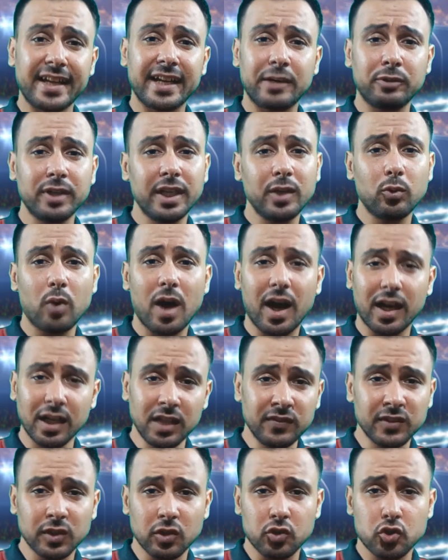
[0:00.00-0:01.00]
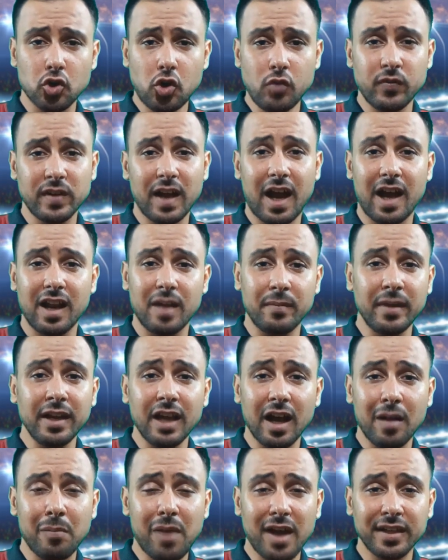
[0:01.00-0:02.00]
عناوين واغلفه الصحف
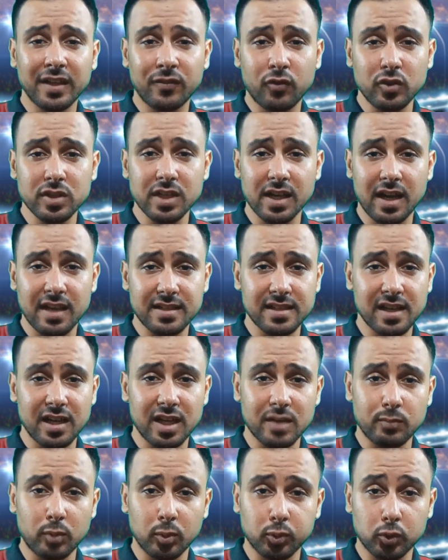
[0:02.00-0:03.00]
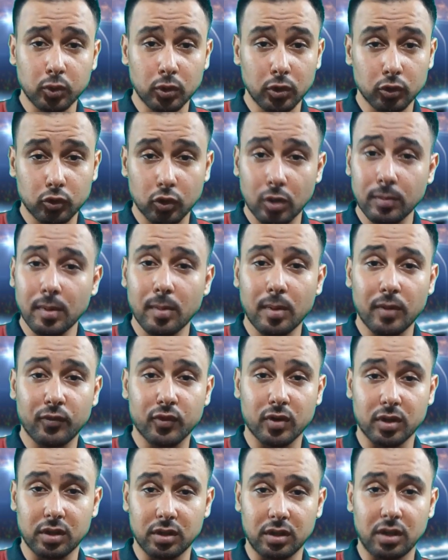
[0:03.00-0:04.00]
العالميه بعد فوز الجزائر ببطوله امم
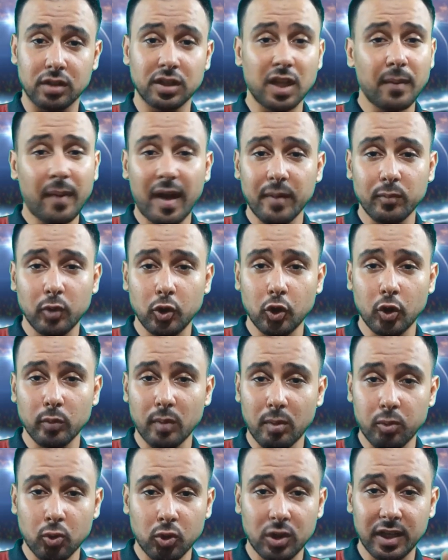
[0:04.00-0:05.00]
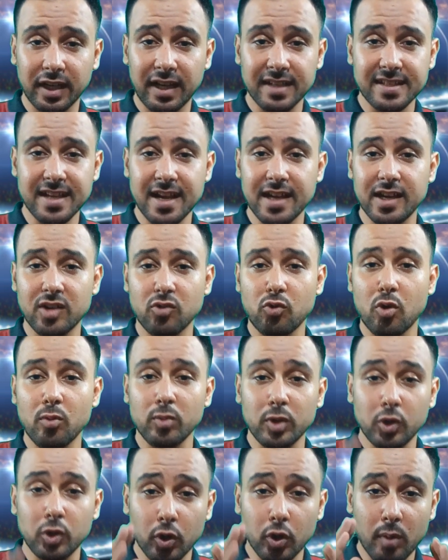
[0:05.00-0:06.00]
افريقيا طبعا مليون مبروك للجزائر
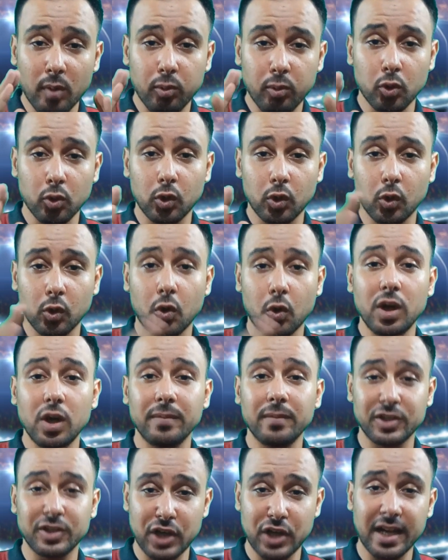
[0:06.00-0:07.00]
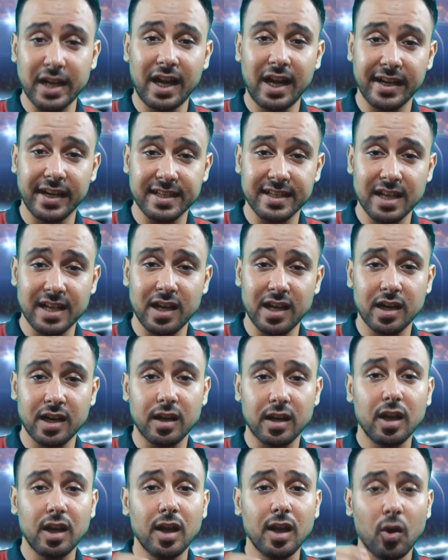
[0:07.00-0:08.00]
ومليون مبروك لكل من شجع
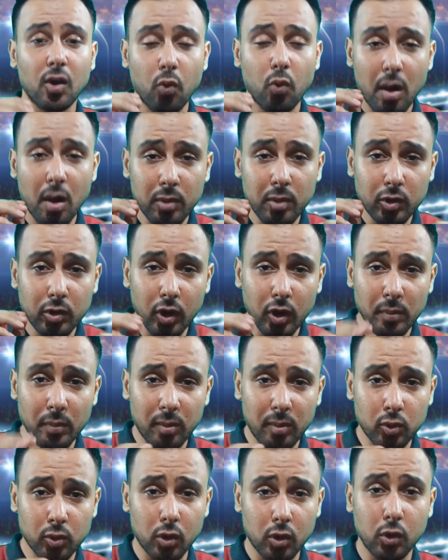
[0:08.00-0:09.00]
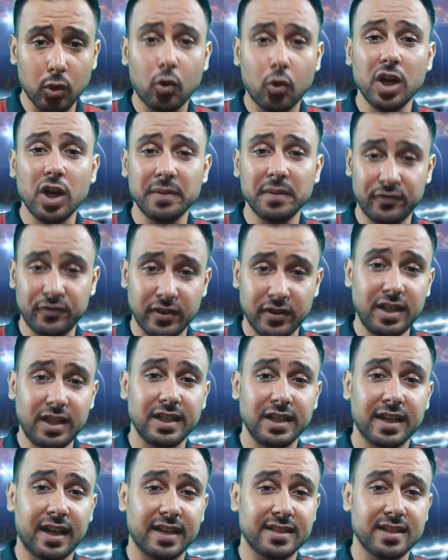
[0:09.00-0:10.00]
الجزائر ومليون مبروك لكل من فرح
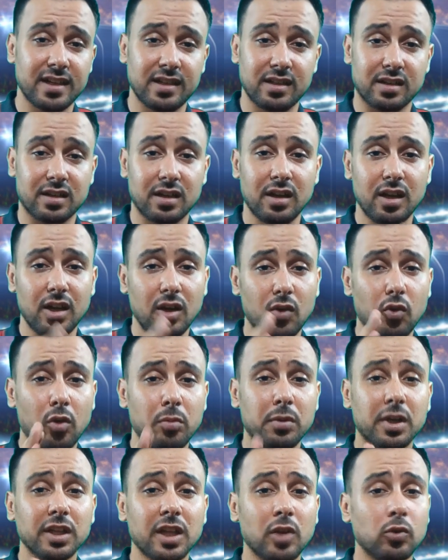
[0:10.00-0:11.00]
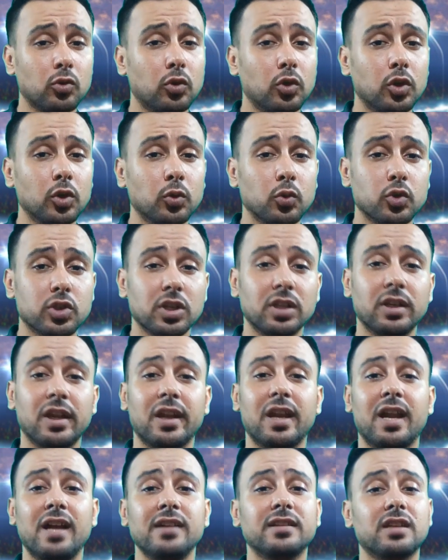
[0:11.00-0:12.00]
للجزائر وبكده نكون وصلنا
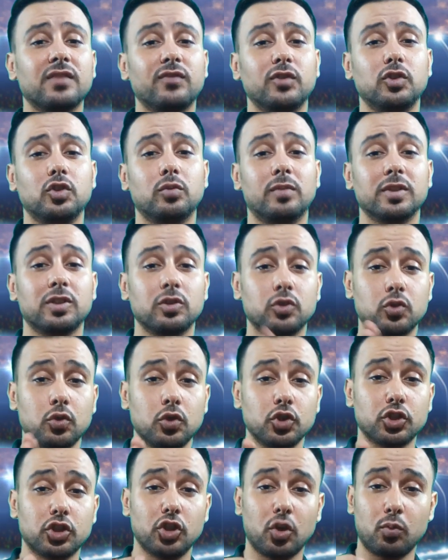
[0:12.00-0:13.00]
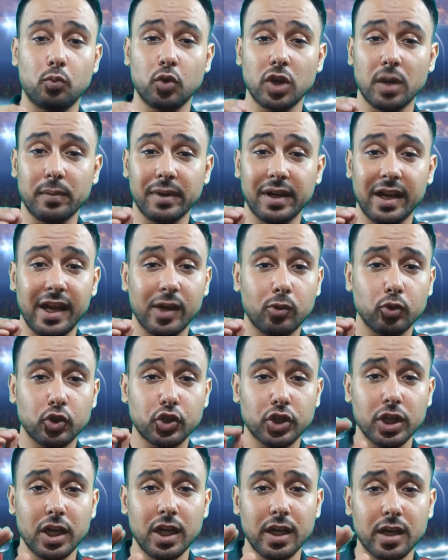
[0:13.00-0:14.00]
لنهايه الفيديو ما تنسوش تدعمونا باللايك
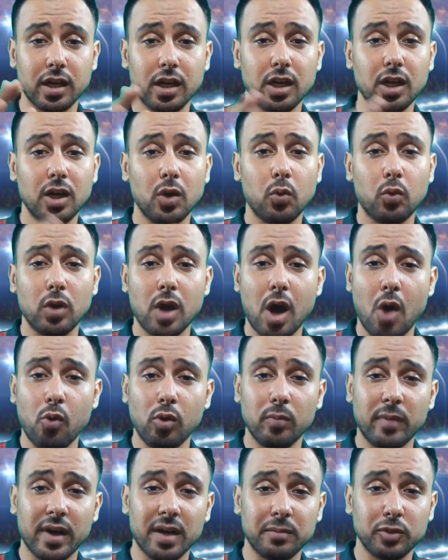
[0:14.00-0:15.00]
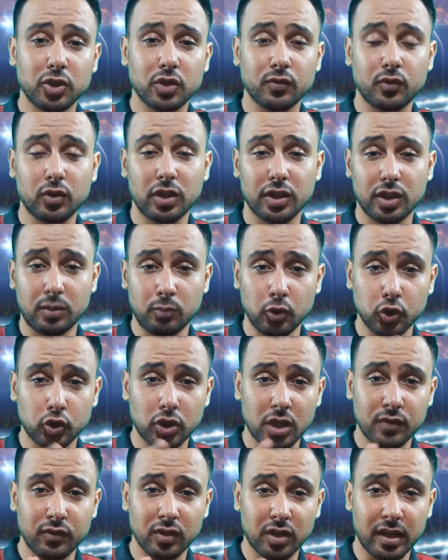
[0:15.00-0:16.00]
والشير ولو اول مره بتشوفونا تعملوا
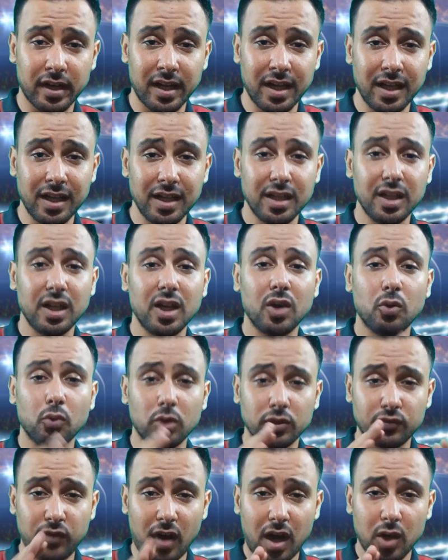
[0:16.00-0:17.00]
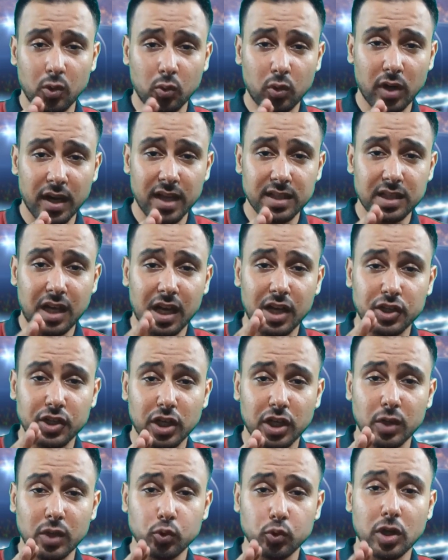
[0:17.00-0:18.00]
اشتراك في القناه وتفعلوا الجرس
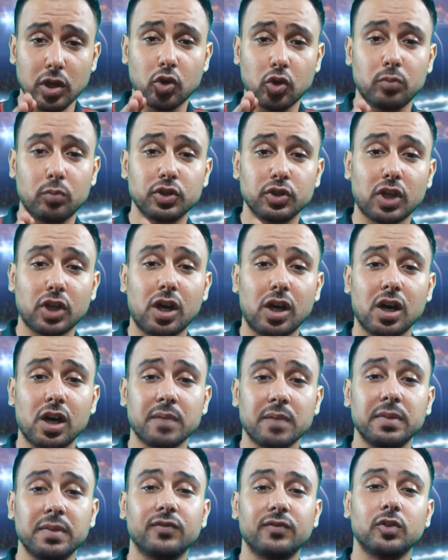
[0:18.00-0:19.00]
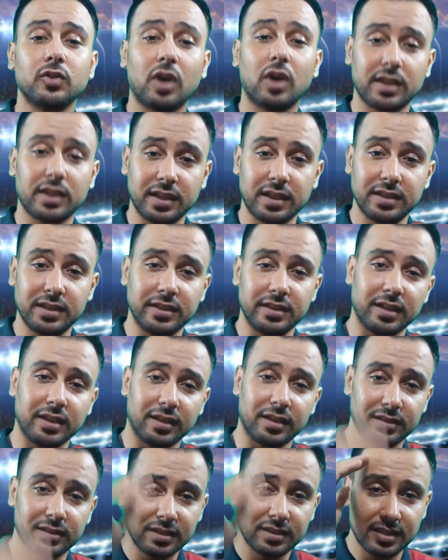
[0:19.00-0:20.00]
علشان يوصلكم اشعار بالفيديوهات الجديده
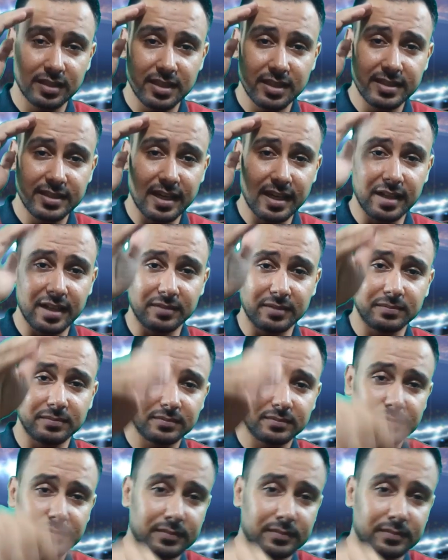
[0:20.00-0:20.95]
سلام